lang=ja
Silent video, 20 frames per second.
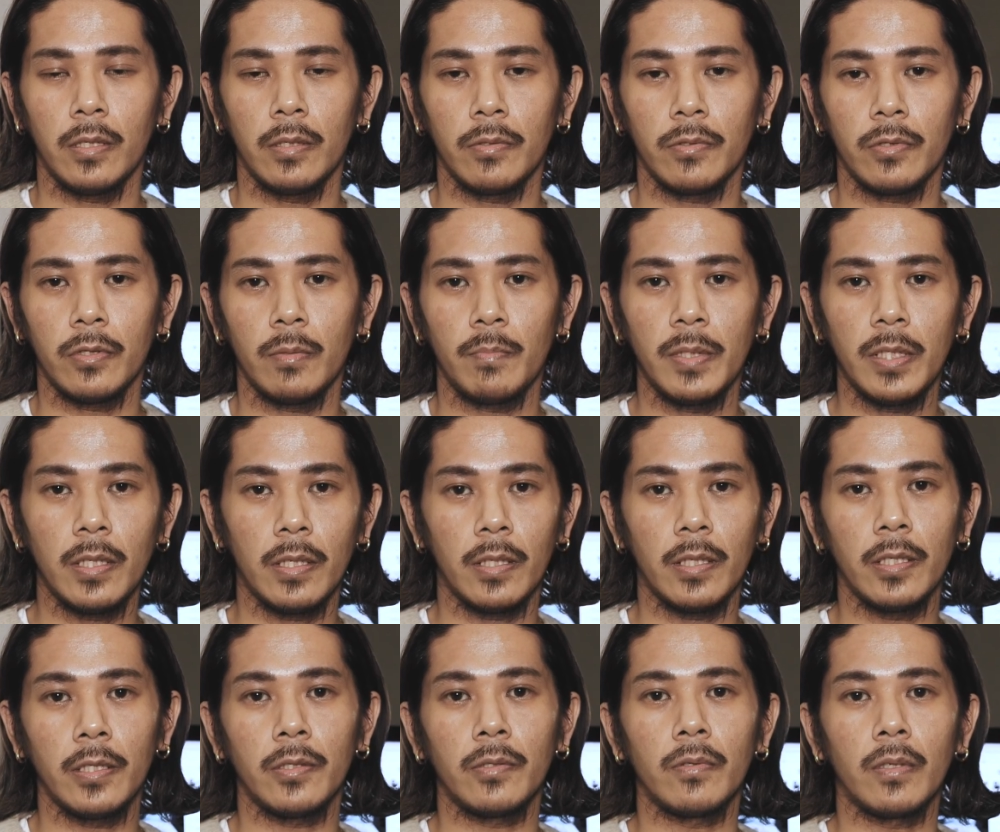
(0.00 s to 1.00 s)
あのそれ見て
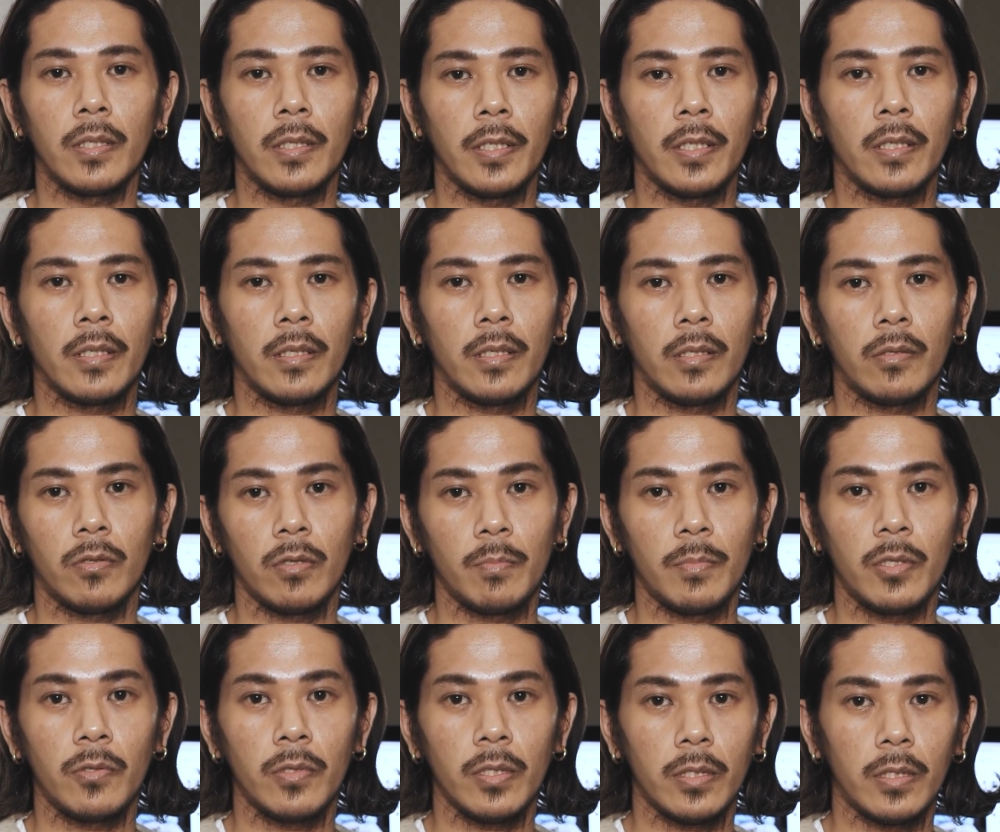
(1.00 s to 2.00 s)
ない人はねこれ見
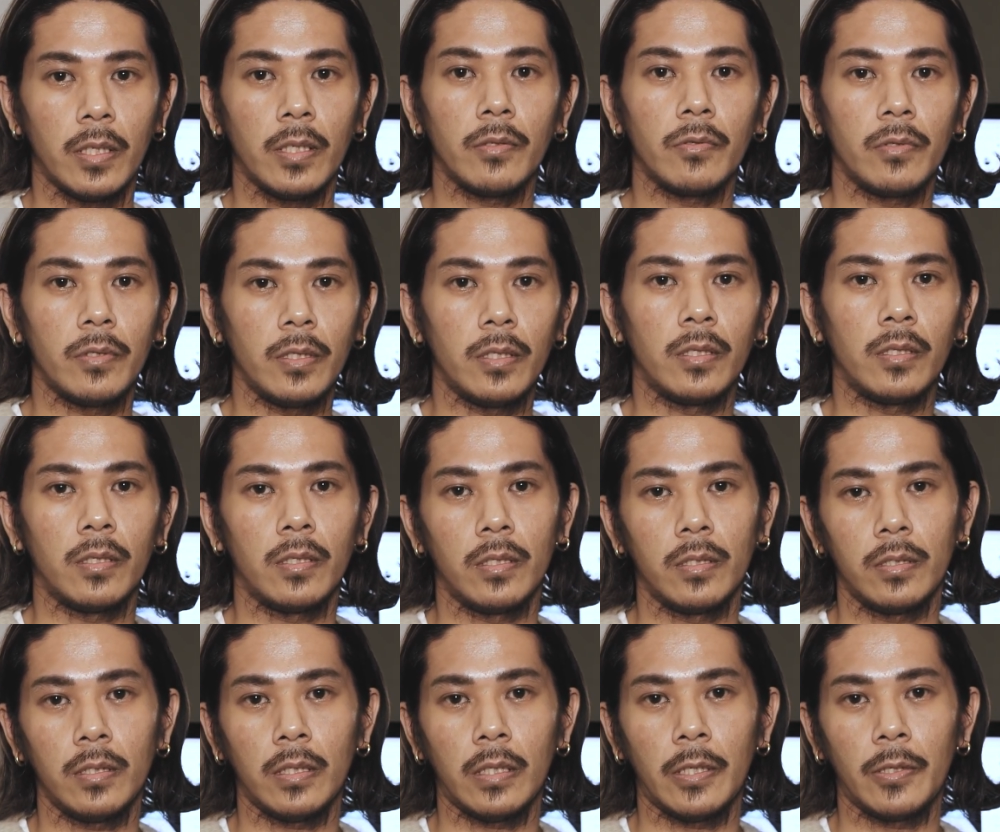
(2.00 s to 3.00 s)
終わった後に
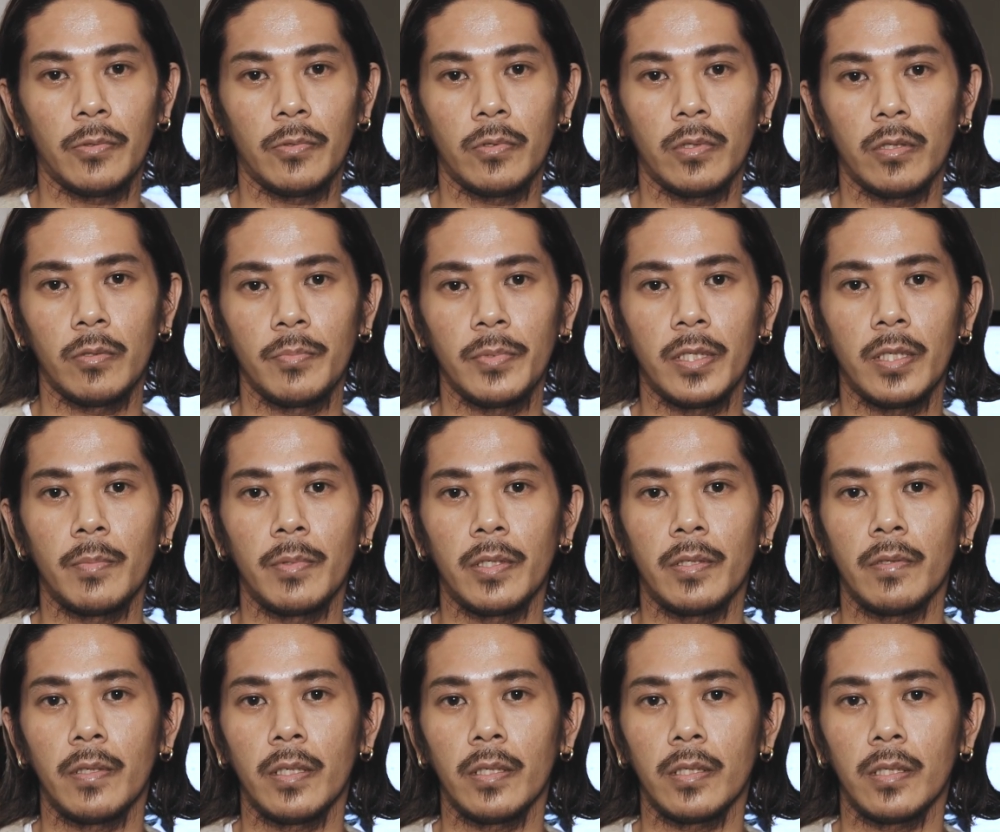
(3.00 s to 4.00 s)
前回の動画を見てみ
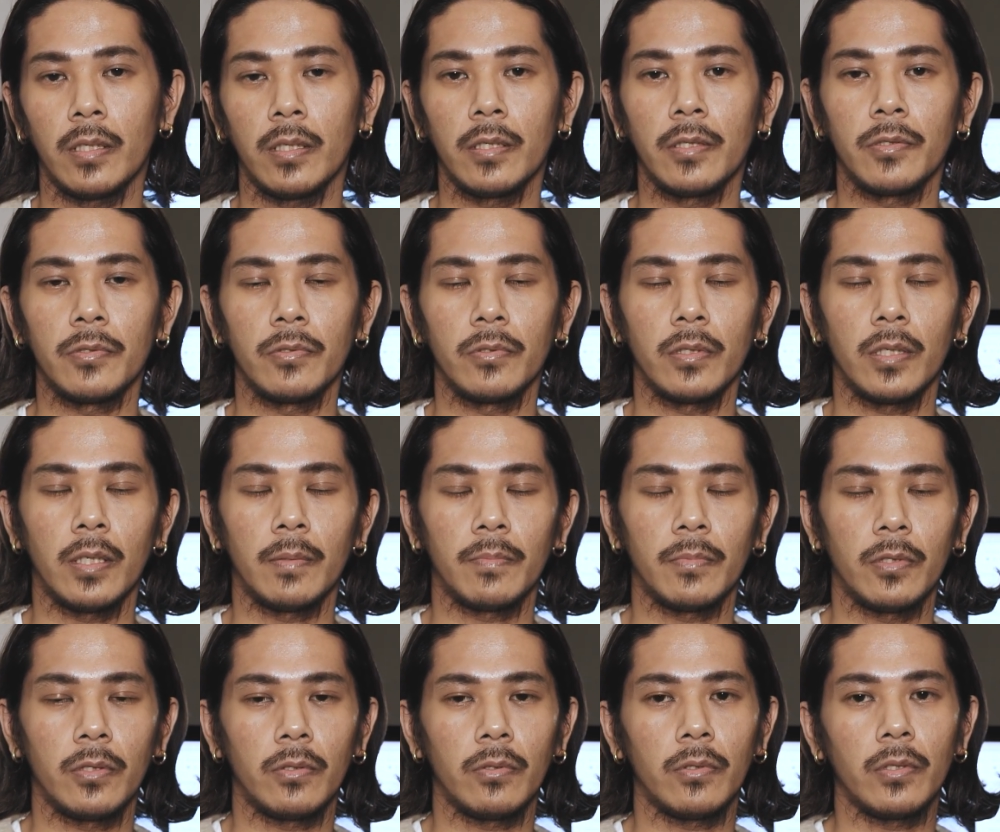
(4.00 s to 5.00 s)
てはいかがでしょうか
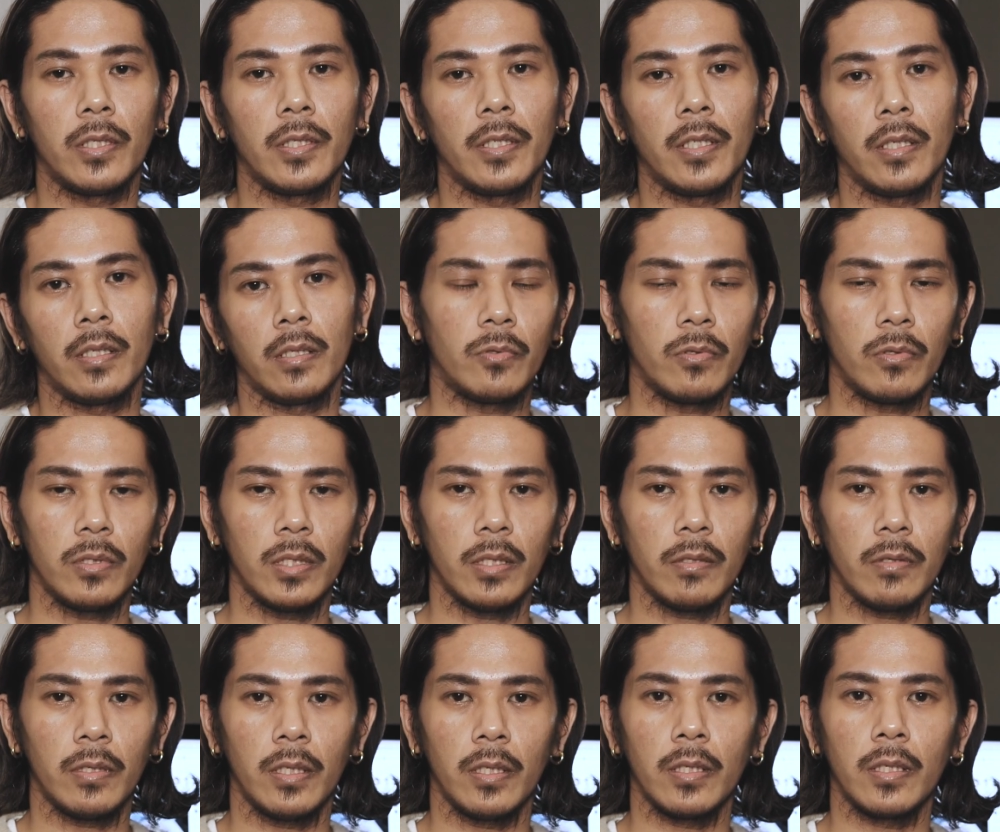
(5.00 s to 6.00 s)
ということでね独断
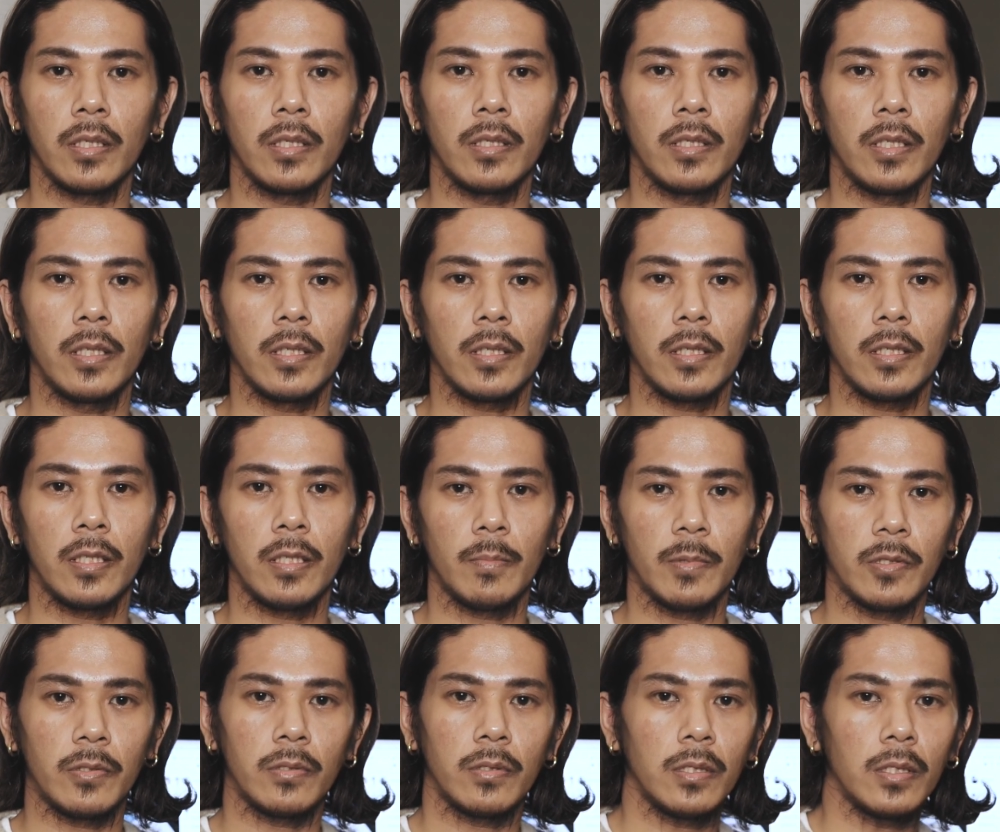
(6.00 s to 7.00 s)
と偏見で片山
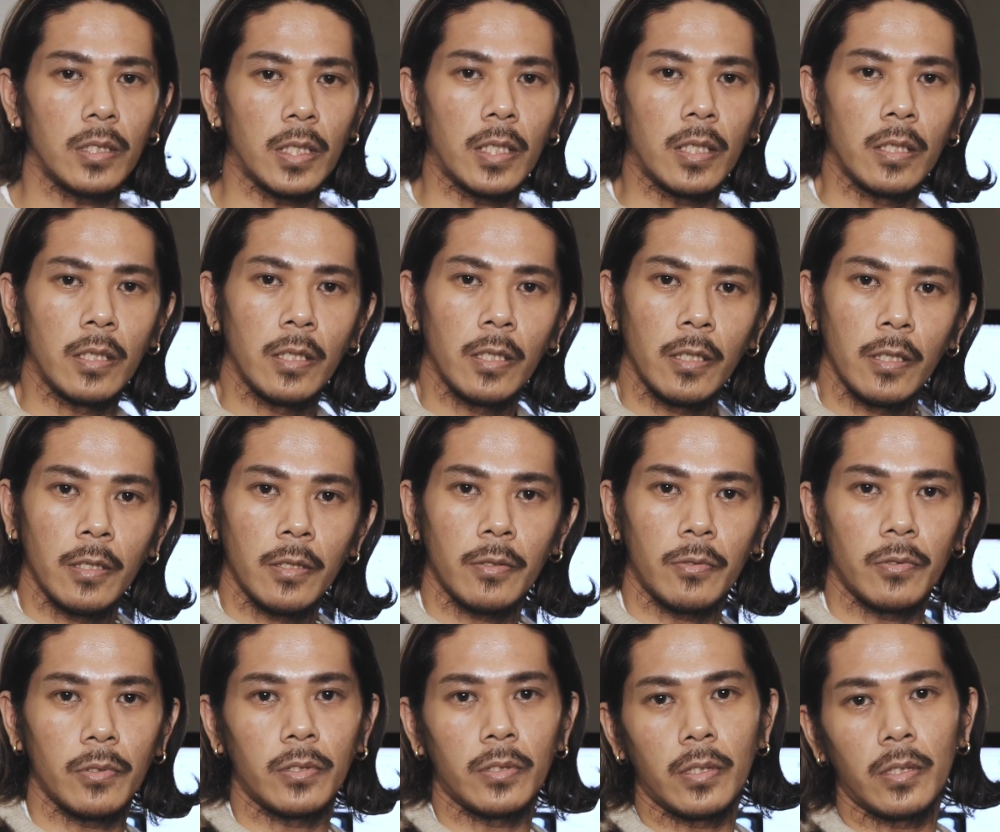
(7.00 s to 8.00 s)
の好きな
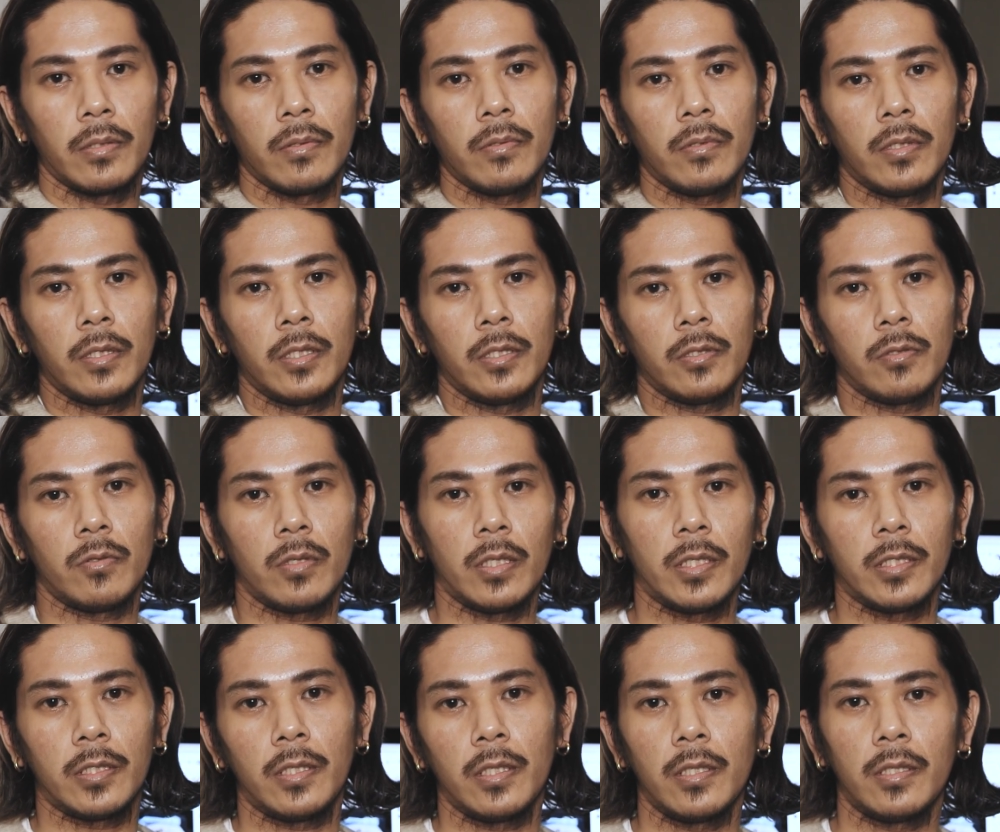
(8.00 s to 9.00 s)
堀内さんの、えー、紹
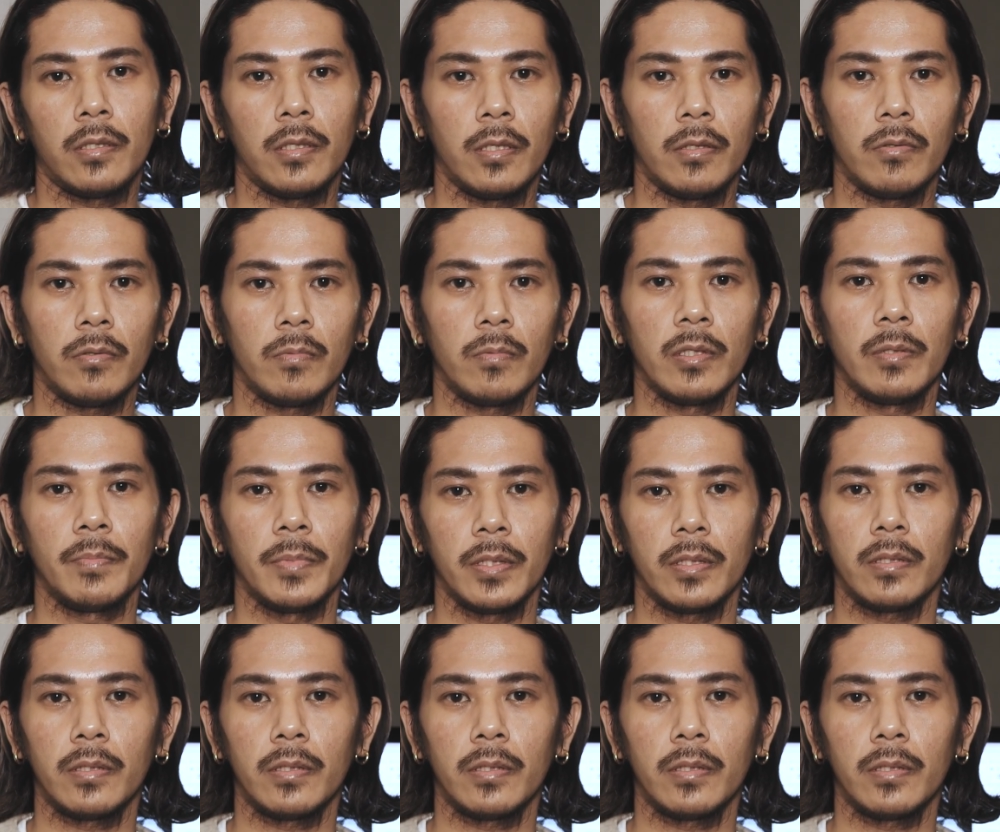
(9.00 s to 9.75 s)
介していきたいと思いま